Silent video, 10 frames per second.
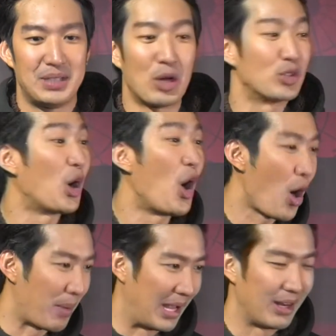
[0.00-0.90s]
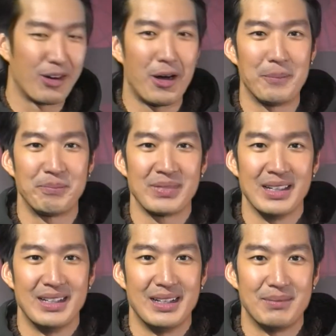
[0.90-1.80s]
ที่เขาชอบอะแล้วก็
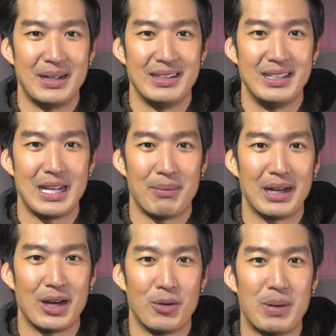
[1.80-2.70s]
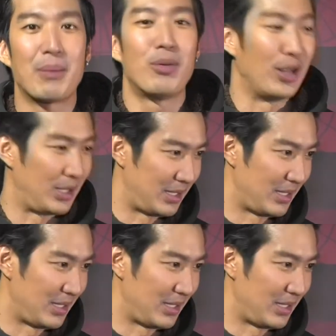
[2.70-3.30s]
เป็นที่ทำให้เขาพักผ่อน